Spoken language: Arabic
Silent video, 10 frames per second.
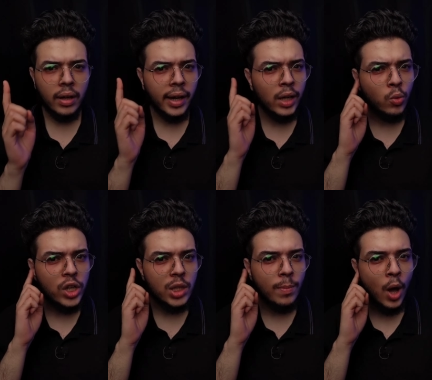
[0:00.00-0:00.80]
غير
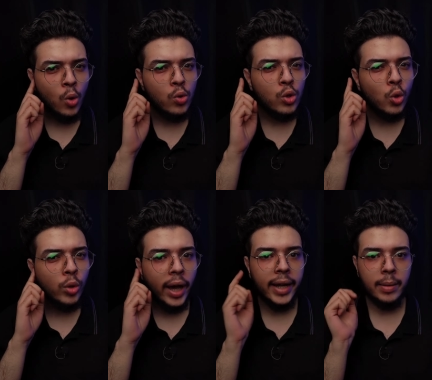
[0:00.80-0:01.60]
ويسمعوا
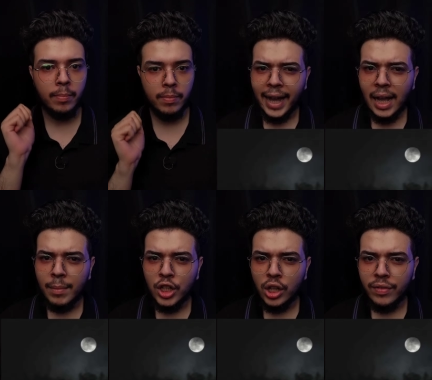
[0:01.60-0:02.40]
صوت غريب حاجه
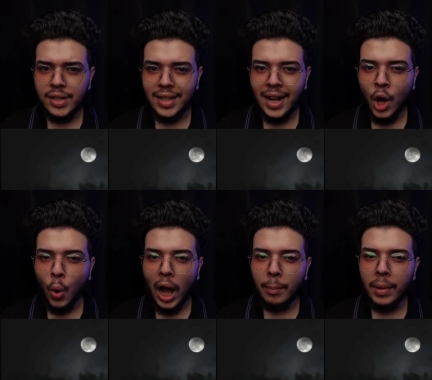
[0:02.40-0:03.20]
ماشيه في الزرع
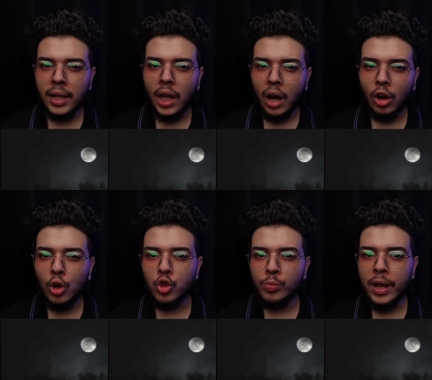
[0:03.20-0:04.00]
وعماله
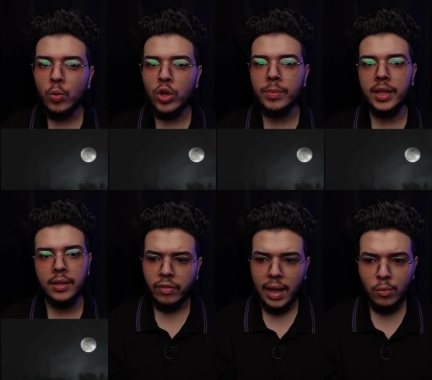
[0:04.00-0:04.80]
تحركوا شمال ويمين
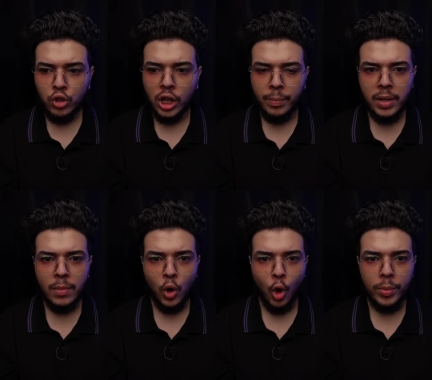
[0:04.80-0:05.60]
فقاموا الشابين
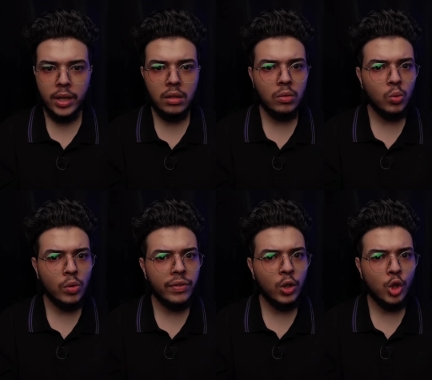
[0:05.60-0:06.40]
مرعوبين
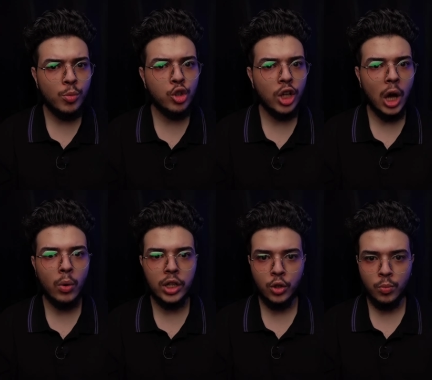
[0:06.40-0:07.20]
وفضلوا يبصوا
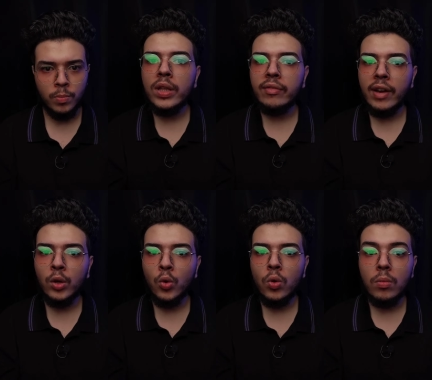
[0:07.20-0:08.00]
حواليهم
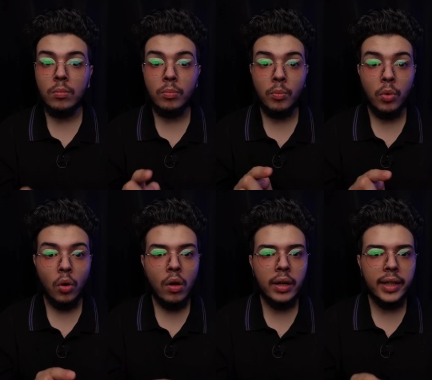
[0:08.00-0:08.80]
واتفاجئوا
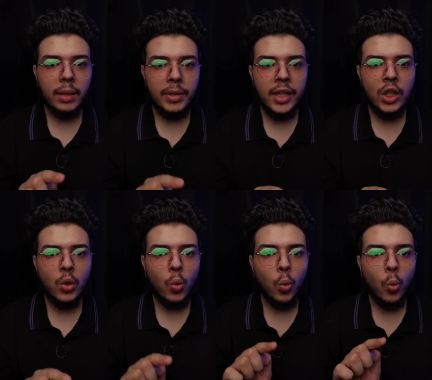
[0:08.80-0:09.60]
براجل
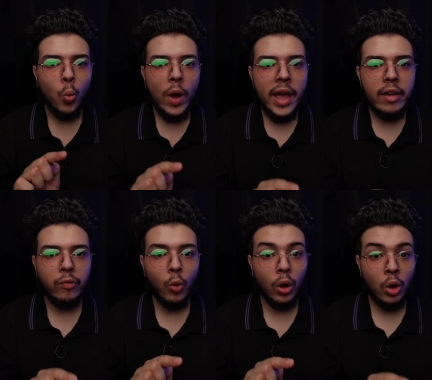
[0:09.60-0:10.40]
كبير
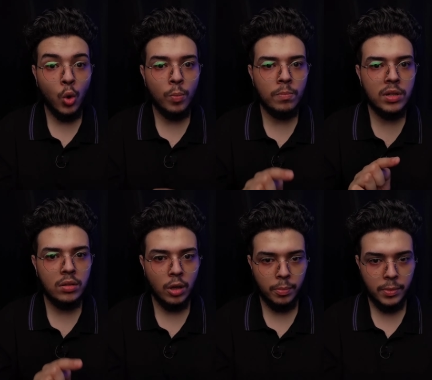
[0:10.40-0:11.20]
واقف وراهم
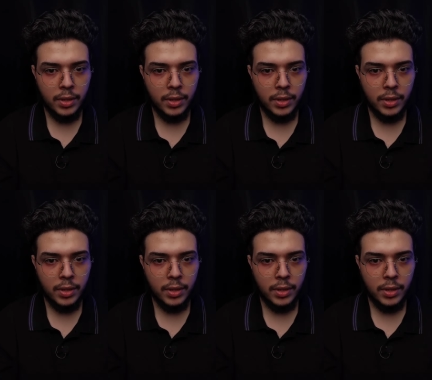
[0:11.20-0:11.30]
بالظبط